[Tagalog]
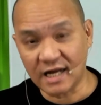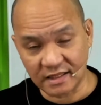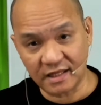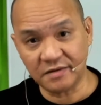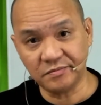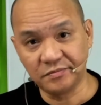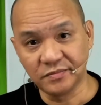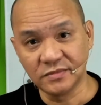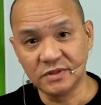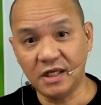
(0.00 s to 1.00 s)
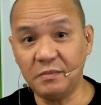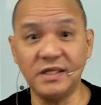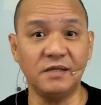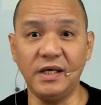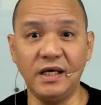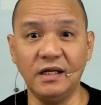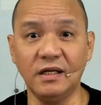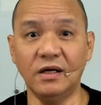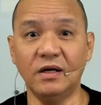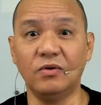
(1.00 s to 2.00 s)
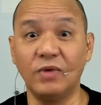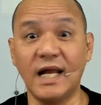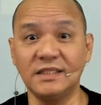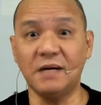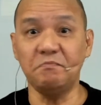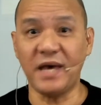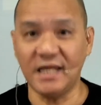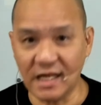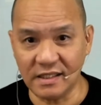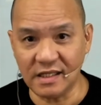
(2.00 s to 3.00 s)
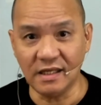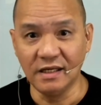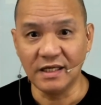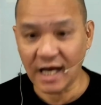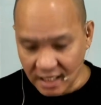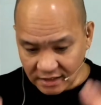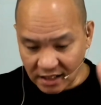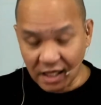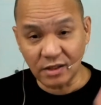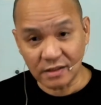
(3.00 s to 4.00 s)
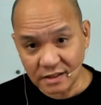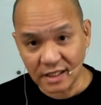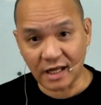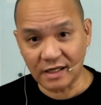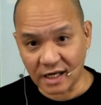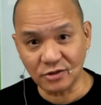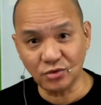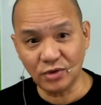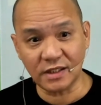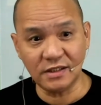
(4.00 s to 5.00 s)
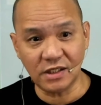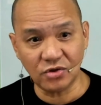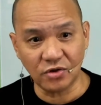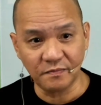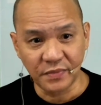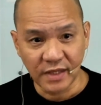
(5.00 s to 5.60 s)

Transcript: natin. Ibig sabihin, wala siyang penalty. Kahit nag, na, nakasulat dito